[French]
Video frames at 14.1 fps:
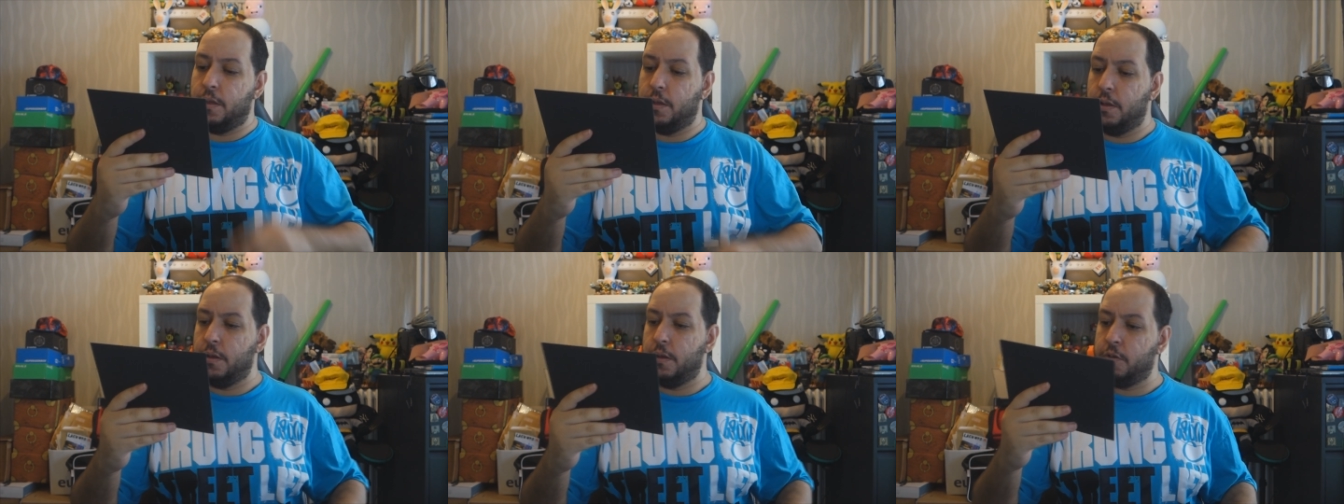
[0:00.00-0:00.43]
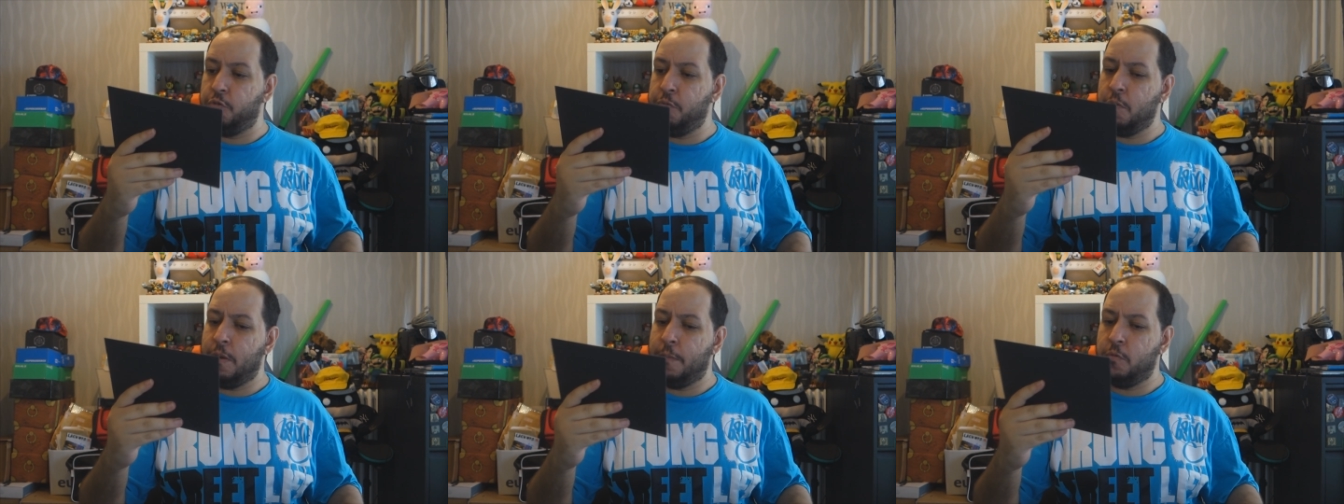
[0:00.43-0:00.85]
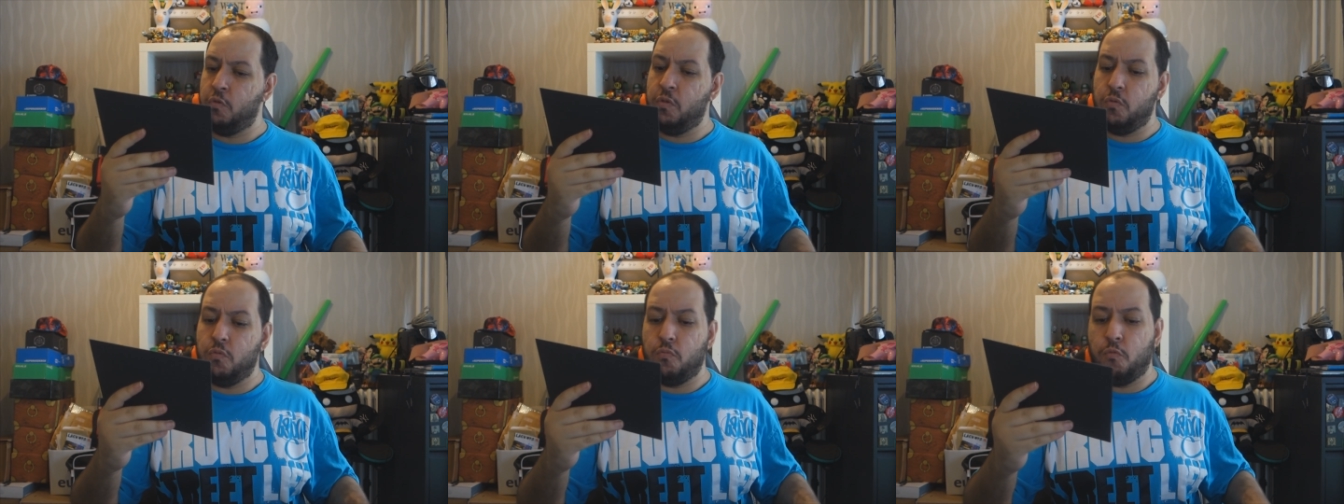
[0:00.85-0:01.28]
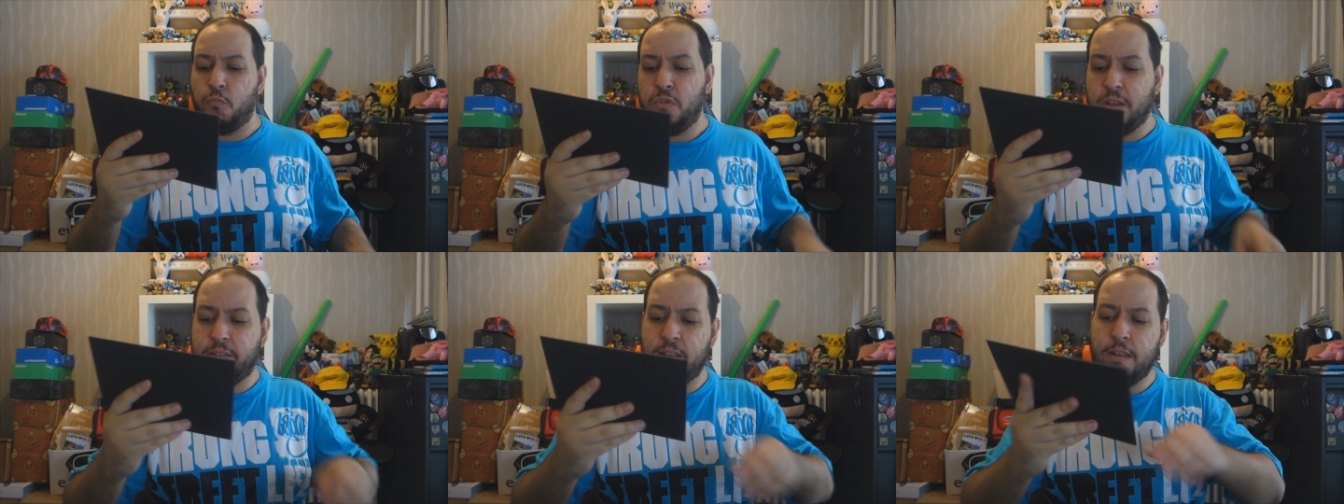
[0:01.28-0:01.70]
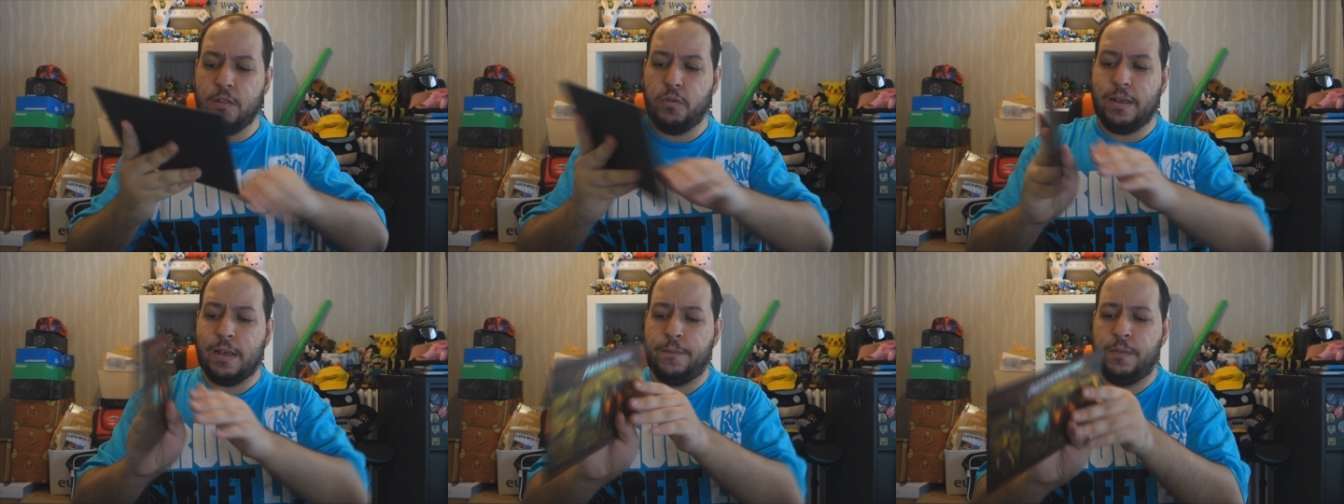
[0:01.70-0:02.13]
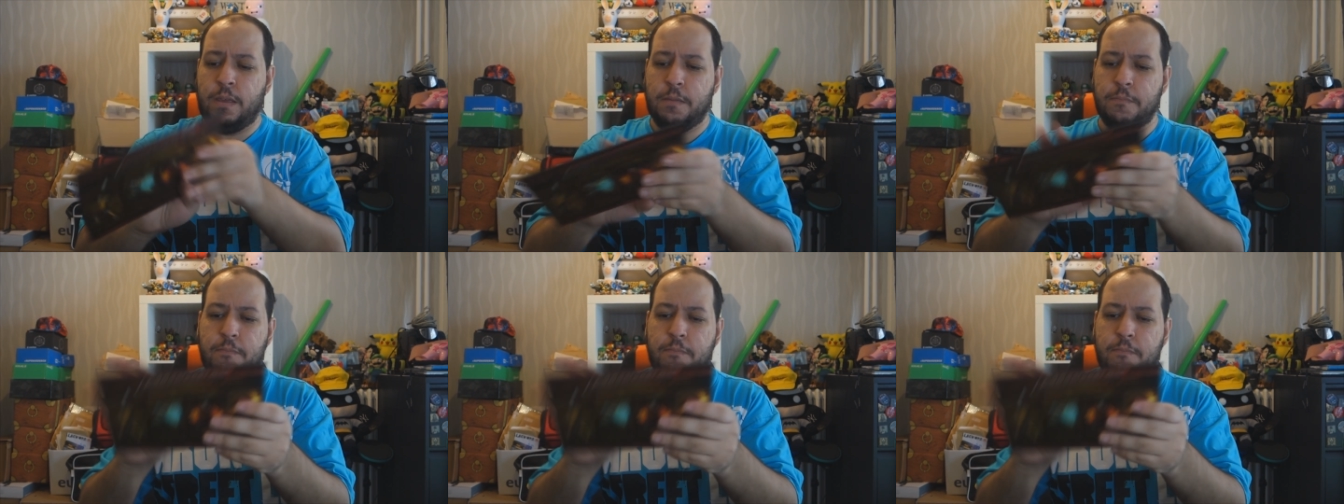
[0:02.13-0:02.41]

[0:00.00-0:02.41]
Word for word: Euh, je sais on peut dire que c'est une lithographie,